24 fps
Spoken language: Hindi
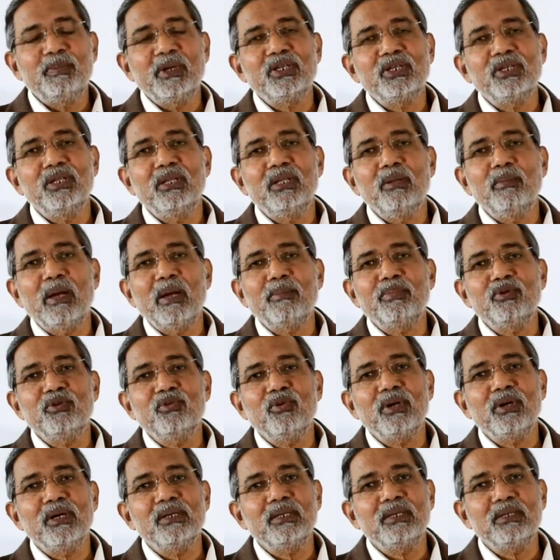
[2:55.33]
तब उस परिस्थिति
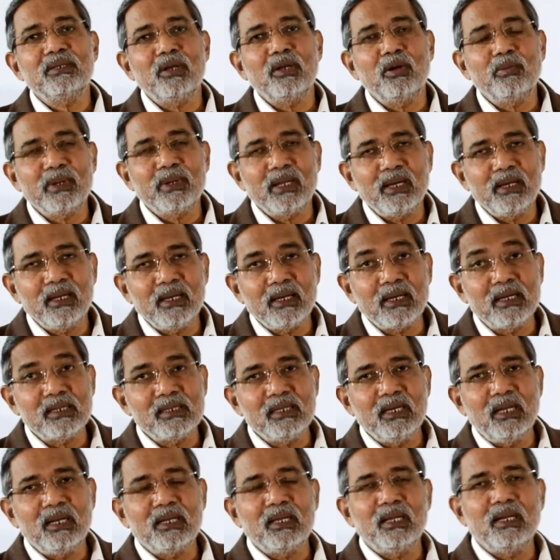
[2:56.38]
में आप इसको कैसे सॉल्व
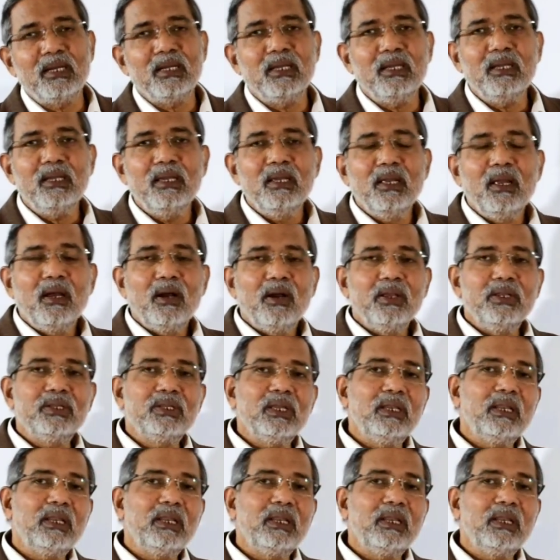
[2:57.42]
करेंगे कैसे हल करेंगे